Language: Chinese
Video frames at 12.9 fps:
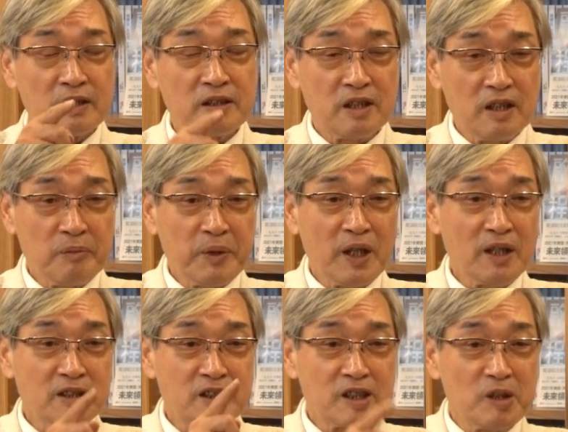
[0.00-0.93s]
第二编
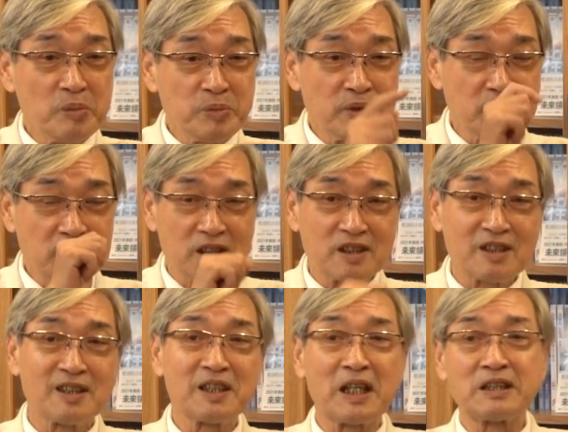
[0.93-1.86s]
练司令部是
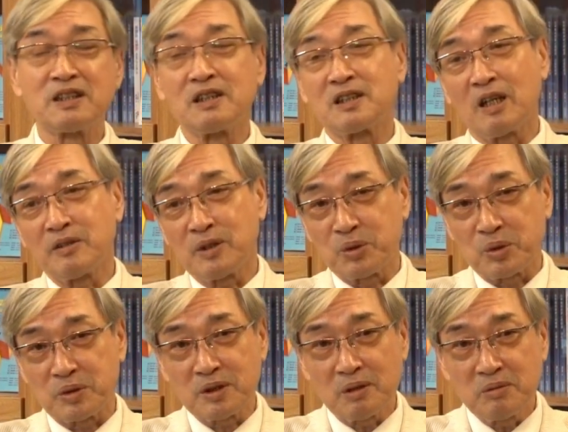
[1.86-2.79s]
设在浙江的
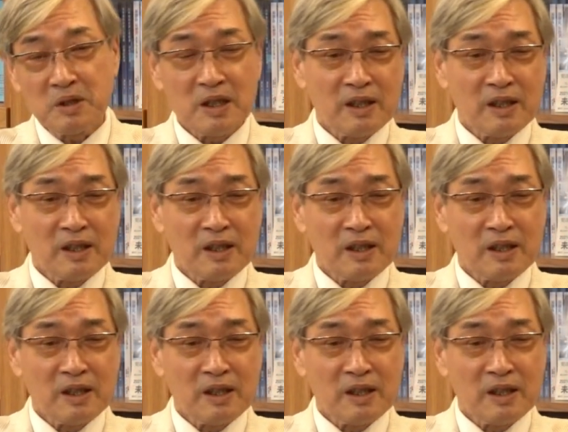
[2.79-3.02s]
衢州。